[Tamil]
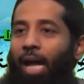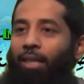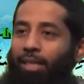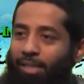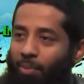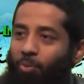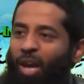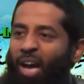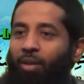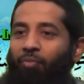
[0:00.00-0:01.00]
அந்த
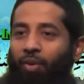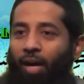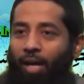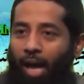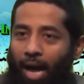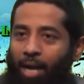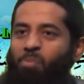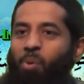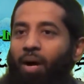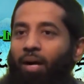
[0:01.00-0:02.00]
சமுதாயம்
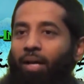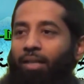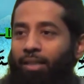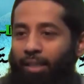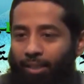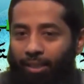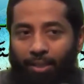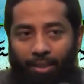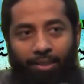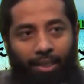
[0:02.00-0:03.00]
ஆரம்பமாக இந்த இந்த
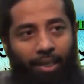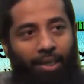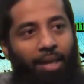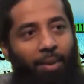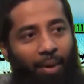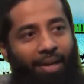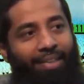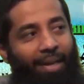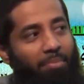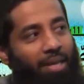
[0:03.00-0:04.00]
இந்த
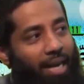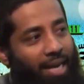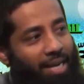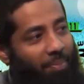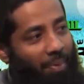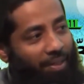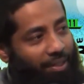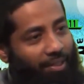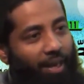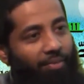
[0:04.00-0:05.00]
மனிதர் எம்மை
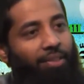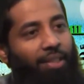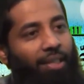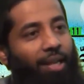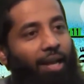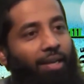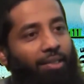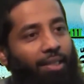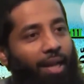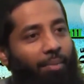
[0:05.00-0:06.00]
கண்ணியப்படுத்தத்தான் வந்திருக்கிறார் என்று
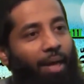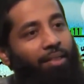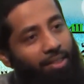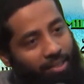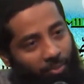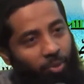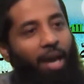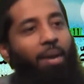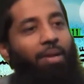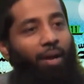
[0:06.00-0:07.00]
தெரியாமல் அந்த
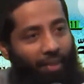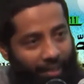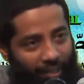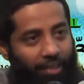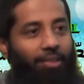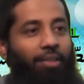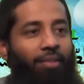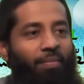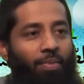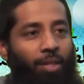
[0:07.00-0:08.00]
சமுதாயமே அவரை எதிர்த்து
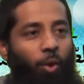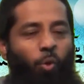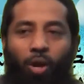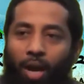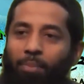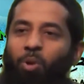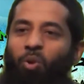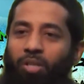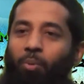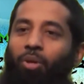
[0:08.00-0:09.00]
ஒரு நபி
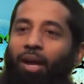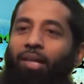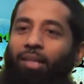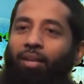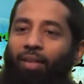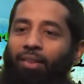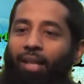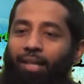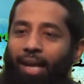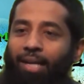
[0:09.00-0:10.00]
ஒரு சமுதாயத்தில்
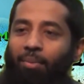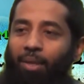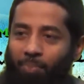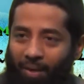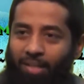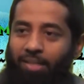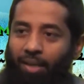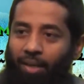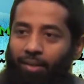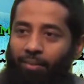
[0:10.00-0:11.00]
வந்தால் அது கண்ணியமே இப்போ
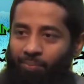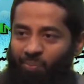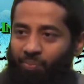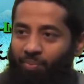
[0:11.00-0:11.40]
நினச்சிக்கிட்டு